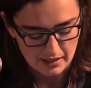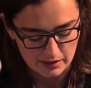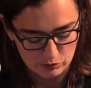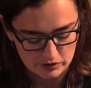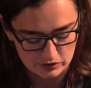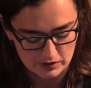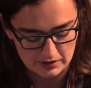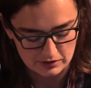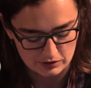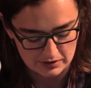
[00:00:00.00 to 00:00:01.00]
Hay muchas
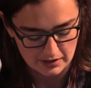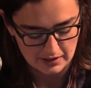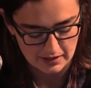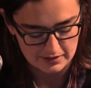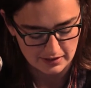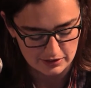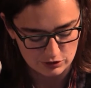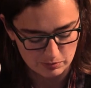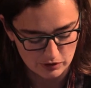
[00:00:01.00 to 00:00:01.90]
organizaciones dedicadas a esto,